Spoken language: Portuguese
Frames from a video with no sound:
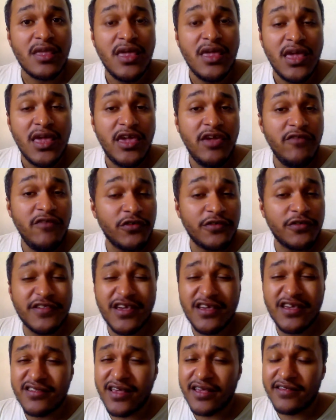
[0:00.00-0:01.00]
e
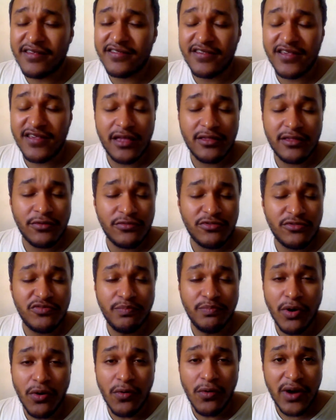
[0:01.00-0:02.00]
vocês aceitam de
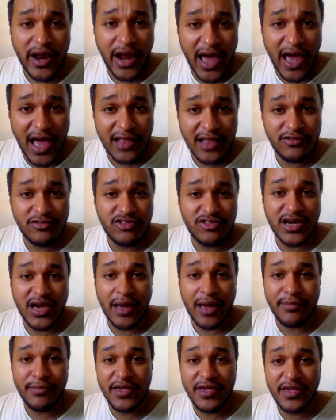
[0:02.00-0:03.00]
bom grado, de
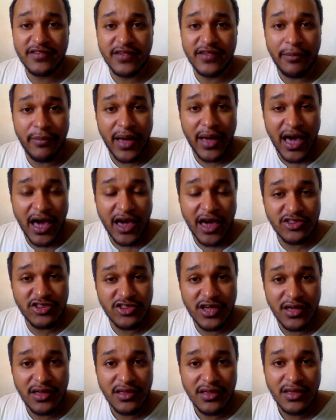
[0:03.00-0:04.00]
cabeça
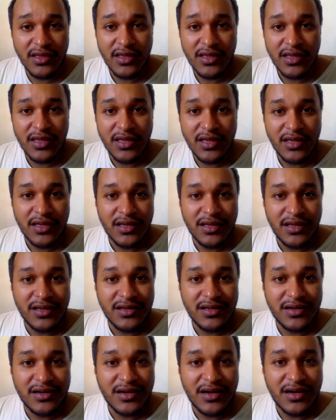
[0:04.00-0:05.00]
baixa,
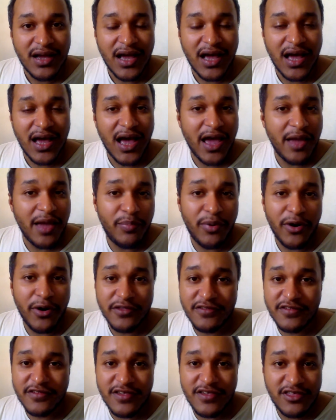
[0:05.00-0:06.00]
a
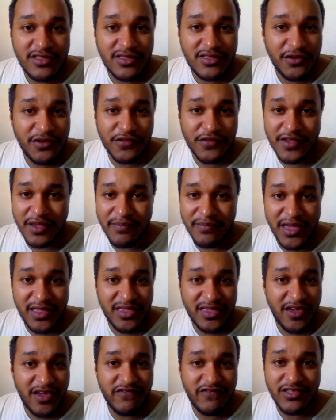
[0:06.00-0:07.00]
hipótese de Deus também
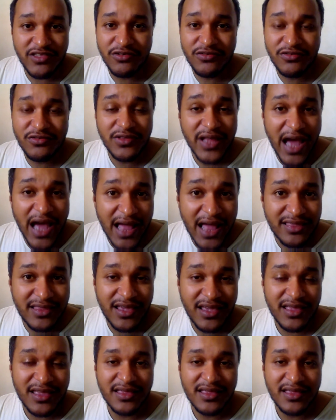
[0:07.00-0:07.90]
ter vindo do nada.